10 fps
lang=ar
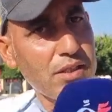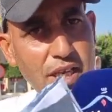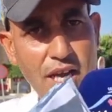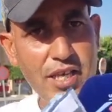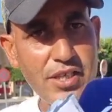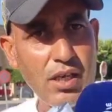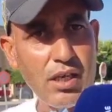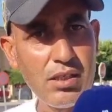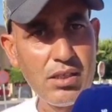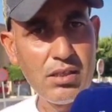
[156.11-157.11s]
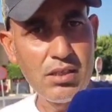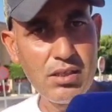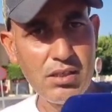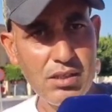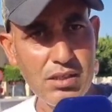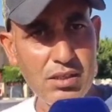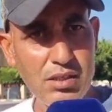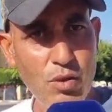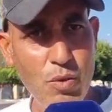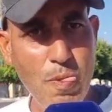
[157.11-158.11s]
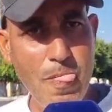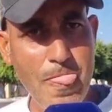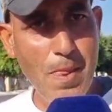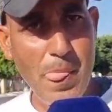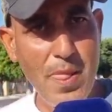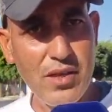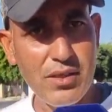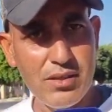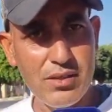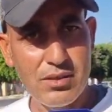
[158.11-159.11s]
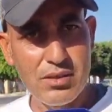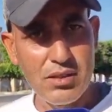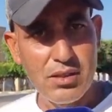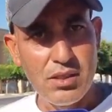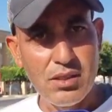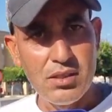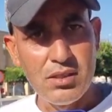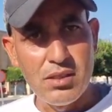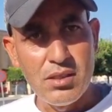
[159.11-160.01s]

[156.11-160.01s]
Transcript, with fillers: حتى حاجه ولكن شنو اللي عندك ما يثبت بان الزوجه ديك كتخون